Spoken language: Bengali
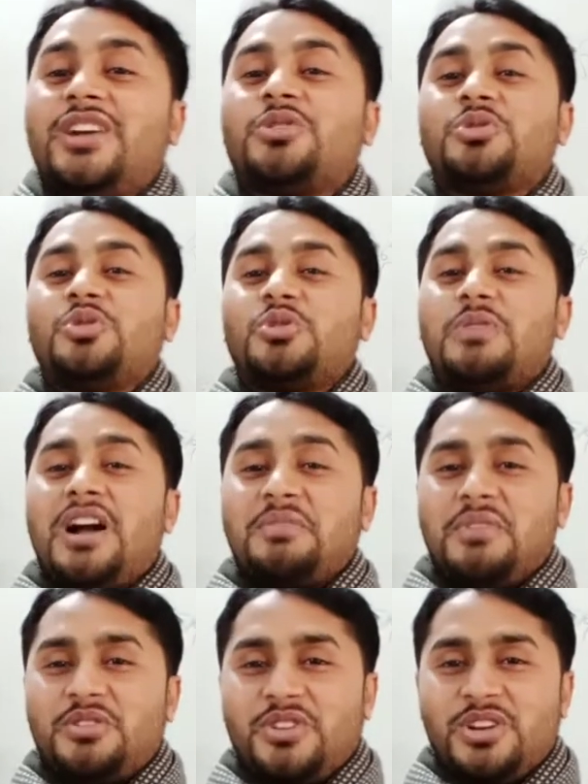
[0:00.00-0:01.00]
কতটুকু
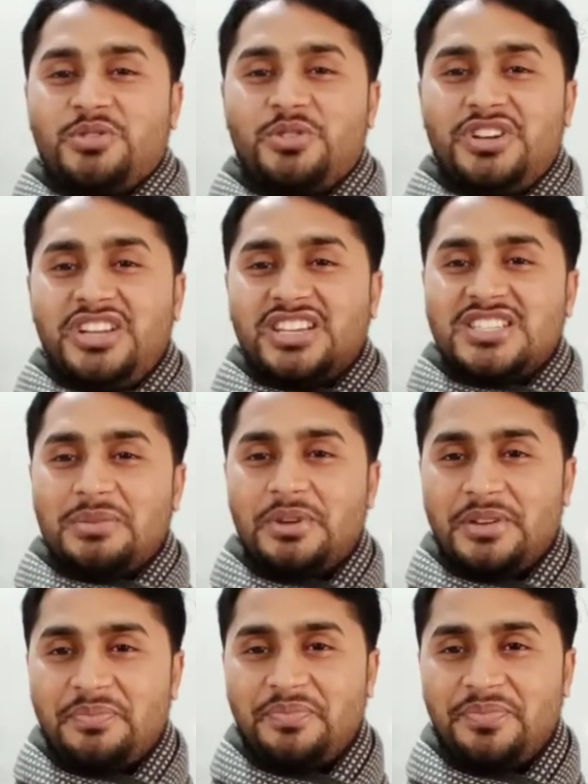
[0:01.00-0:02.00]
ভাগবাটোয়ারা করে নিয়ে যাবে
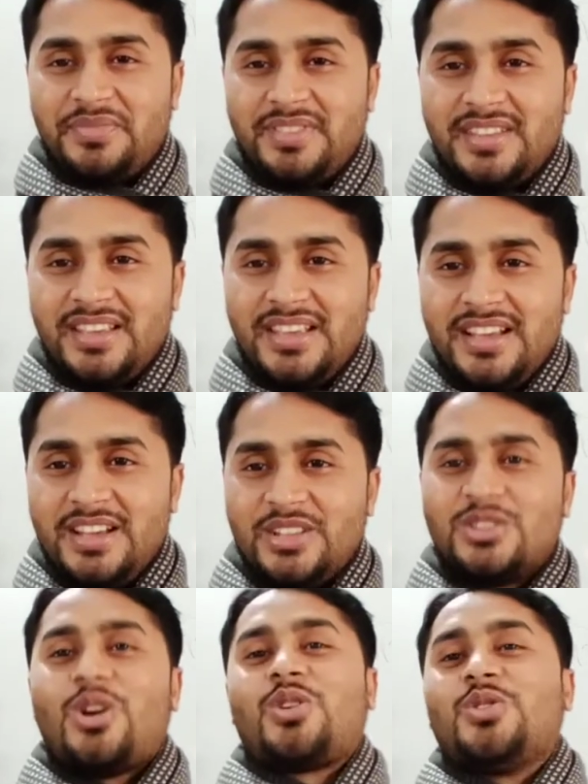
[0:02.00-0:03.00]

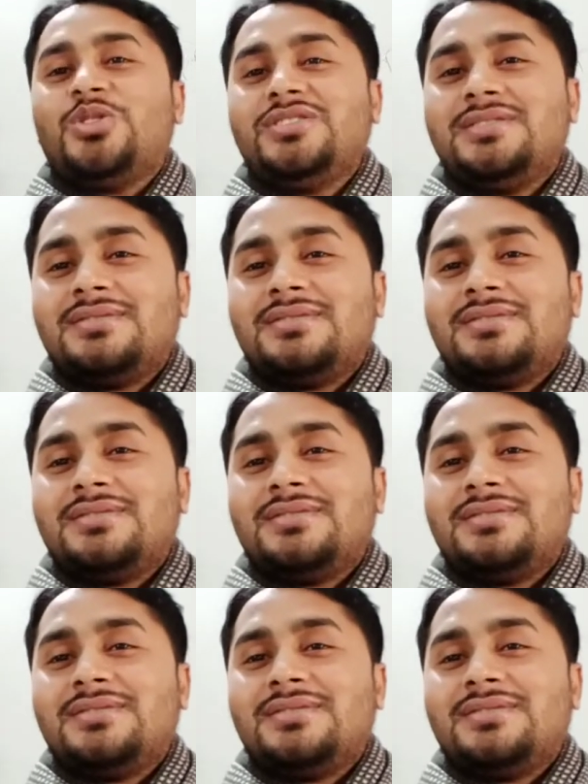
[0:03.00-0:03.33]
তখন